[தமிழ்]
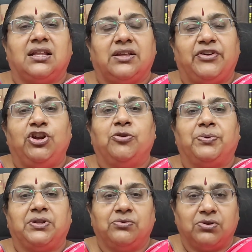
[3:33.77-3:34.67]
இந்த வீடியோ
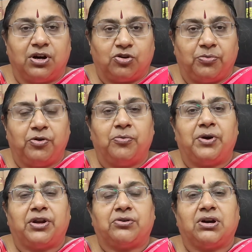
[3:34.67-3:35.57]
பதிவு உங்களுக்கு
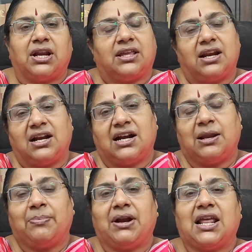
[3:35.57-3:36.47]
உபயோகமாக இருக்கும்னு நினைக்கிறேன்
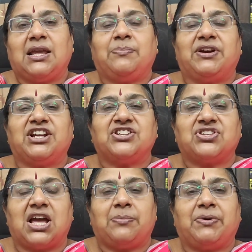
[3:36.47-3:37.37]
கண்டிப்பாக லைக்
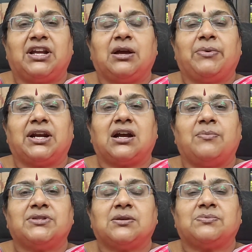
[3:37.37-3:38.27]
பண்ணுங்கள் ஷேர் பண்ணுங்கள்
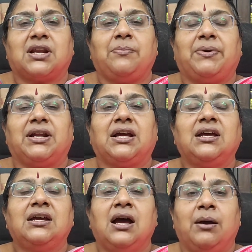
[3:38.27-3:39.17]
மறக்காமல் சப்ஸ்கிரைப்
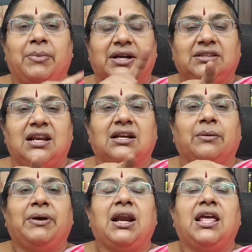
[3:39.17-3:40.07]
பண்ணுங்கள் பக்கத்தில்
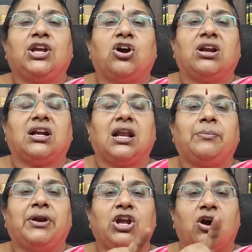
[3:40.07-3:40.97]
இருக்க பெல் ஐக்கானை
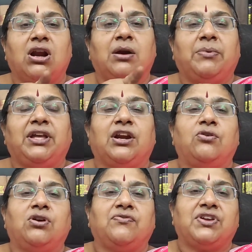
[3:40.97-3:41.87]
கிளிக் பண்ணி ஆல் அப்படிங்கிற
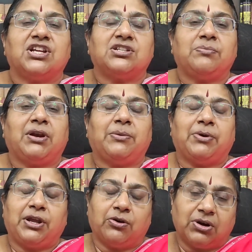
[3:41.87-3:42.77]
நோட்டிஃபிகேஷனையும்
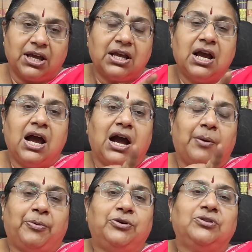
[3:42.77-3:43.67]
கிளிக் பண்ணிக்கோங்க
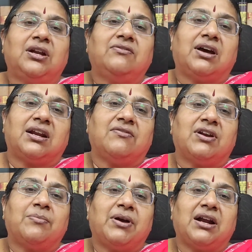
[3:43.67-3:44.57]
அப்பொழுதுதான் வார
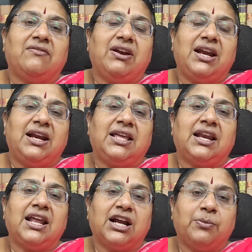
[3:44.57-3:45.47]
வாரம் நாங்கள்
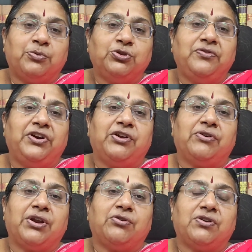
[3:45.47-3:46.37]
வெளியிடுகிற எங்கள் புது
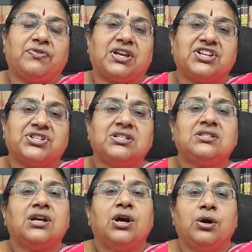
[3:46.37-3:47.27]
வீடியோடைய
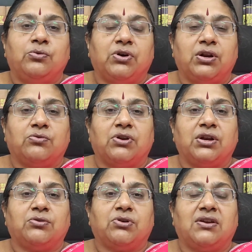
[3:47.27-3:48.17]
நோட்டிஃபிகேஷன்ஸ் உங்களுக்கு
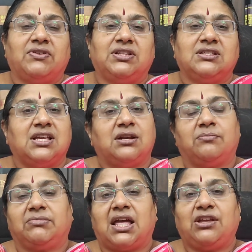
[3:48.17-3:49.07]
உடனுக்குடன் வந்து
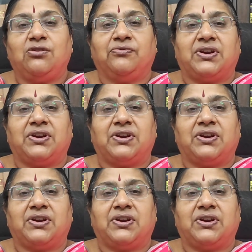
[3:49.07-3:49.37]
சேரும் தேங்க்யூ